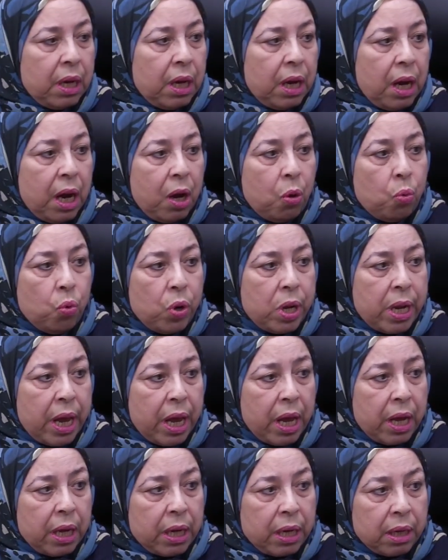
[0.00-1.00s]
او لا
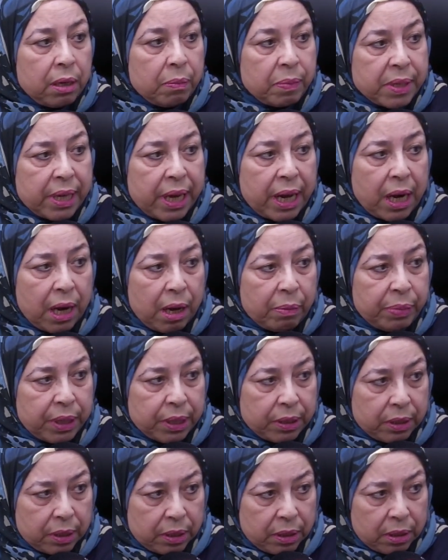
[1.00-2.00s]
الابزار
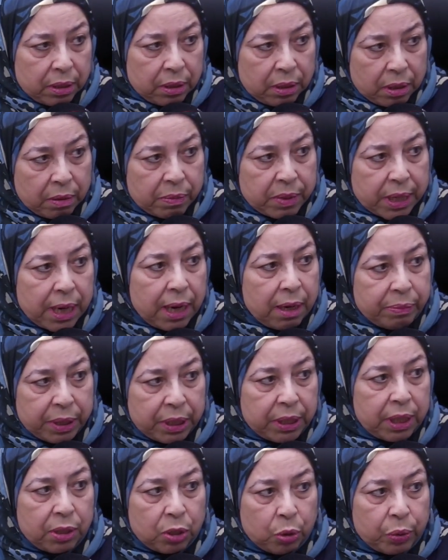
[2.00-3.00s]
الابيض البزار الابيض
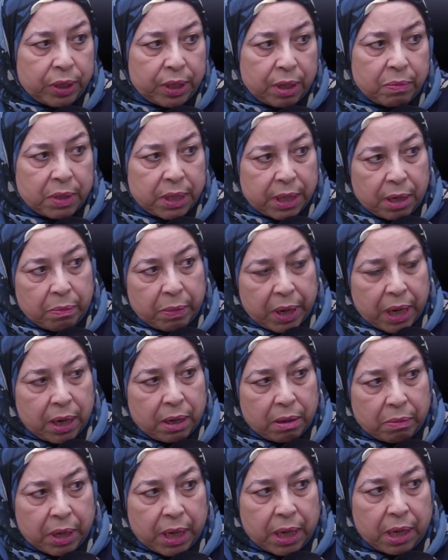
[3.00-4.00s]
تيتواتا مزيان
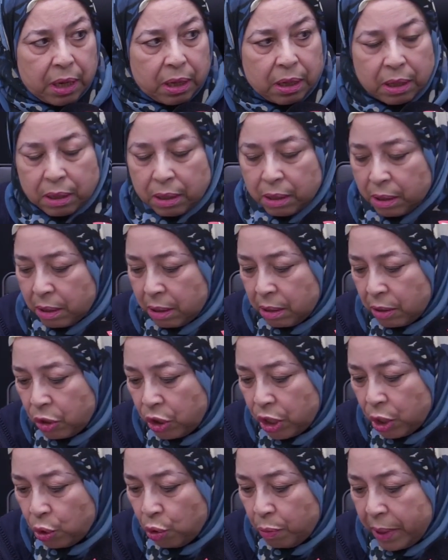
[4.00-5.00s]
مع مع
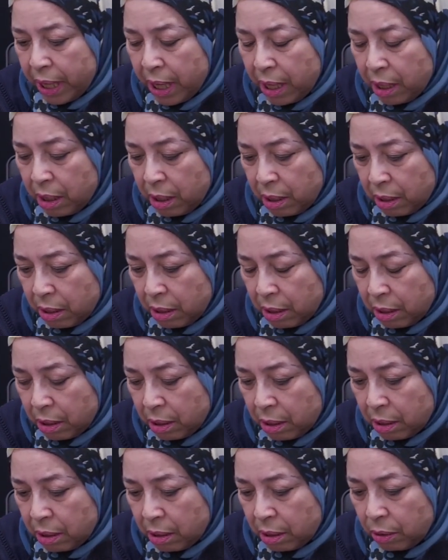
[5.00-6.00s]
الدجاج ومع
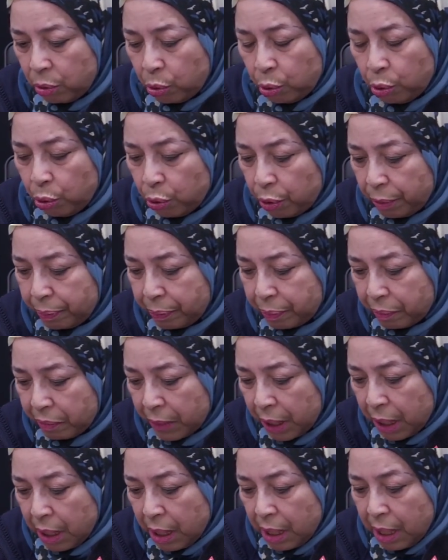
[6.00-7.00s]
الطيور
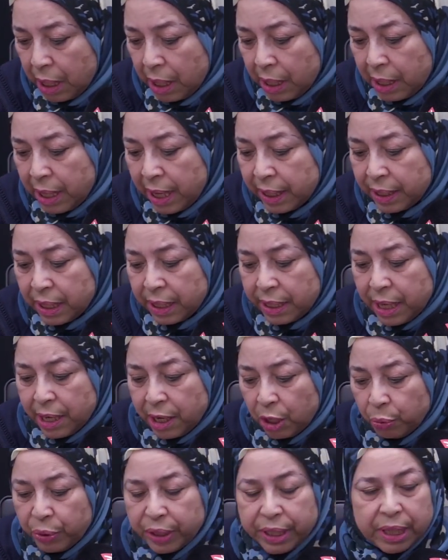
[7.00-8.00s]
ثلاثه ديال
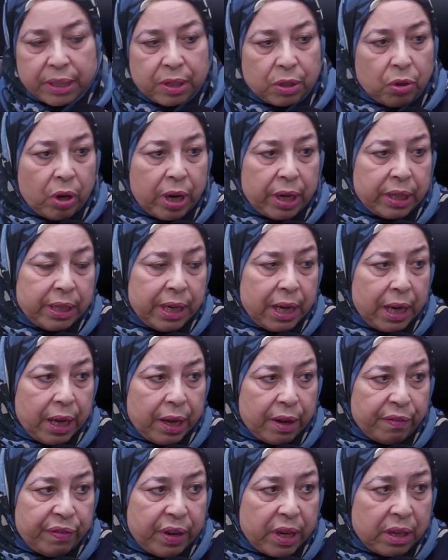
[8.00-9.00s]
العويدات صغار ديال
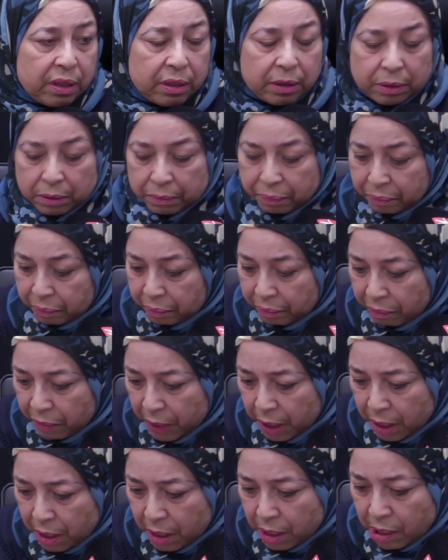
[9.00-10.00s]
القرفه
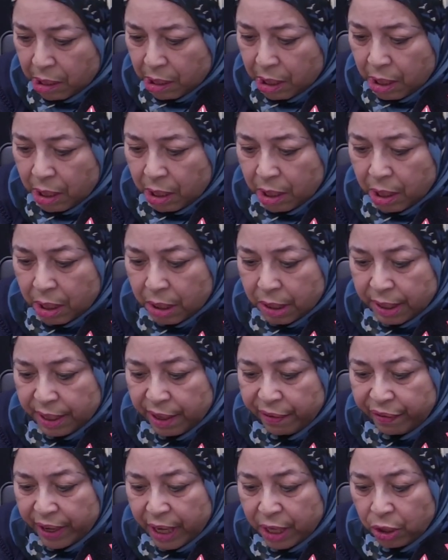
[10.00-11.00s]
آه،
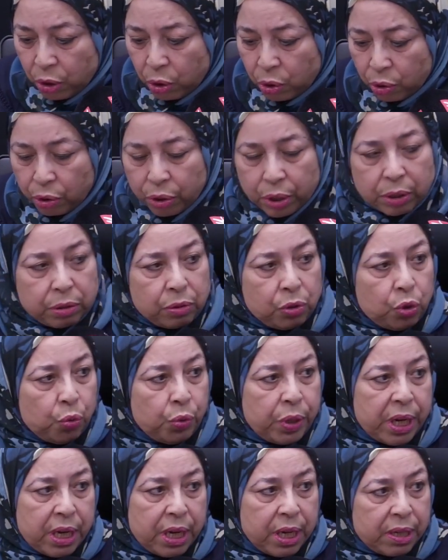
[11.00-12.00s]
الزعفران حور
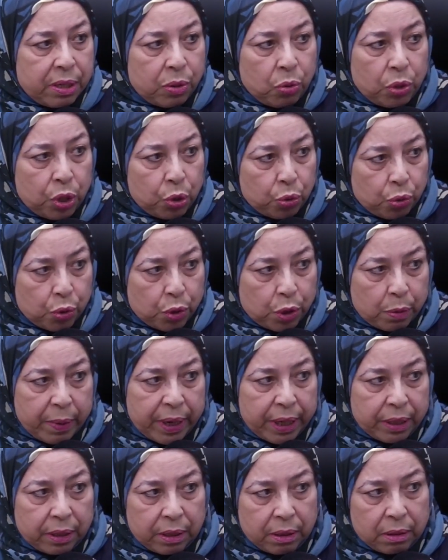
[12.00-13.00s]
شويه اللي هزوا لك جوج
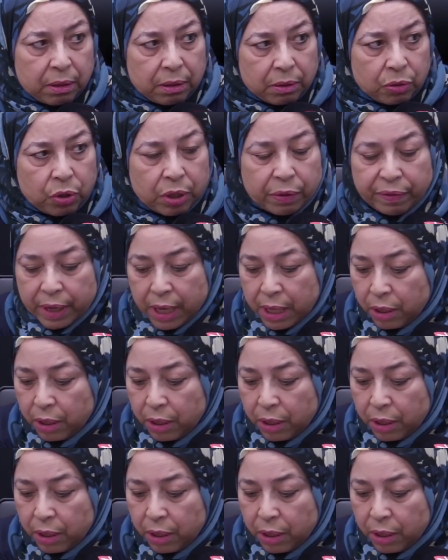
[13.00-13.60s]
صباع هذاك الزعفران